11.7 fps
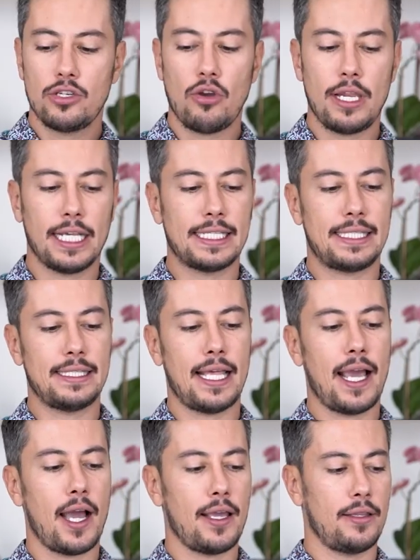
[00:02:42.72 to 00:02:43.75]
Şöyle ikisini de
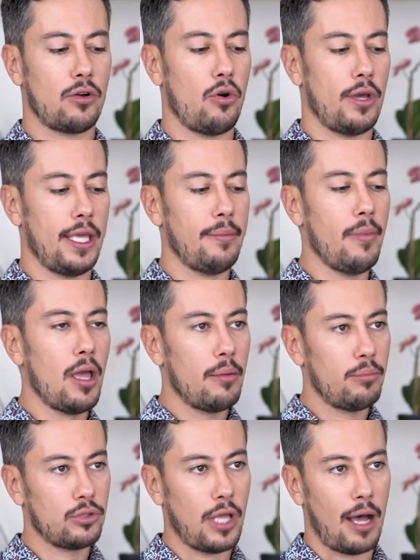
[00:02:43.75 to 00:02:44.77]
yan yana koyayım.
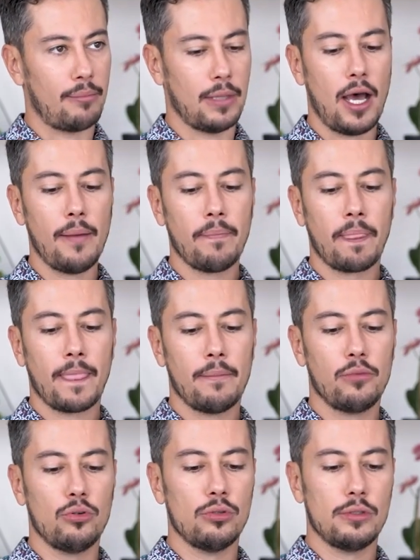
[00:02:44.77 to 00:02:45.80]
Bu damla,
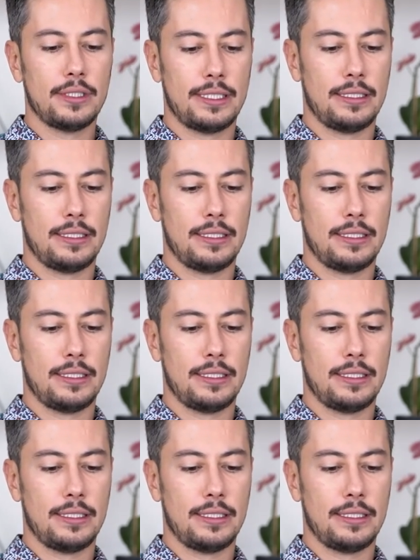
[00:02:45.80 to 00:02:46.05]
bu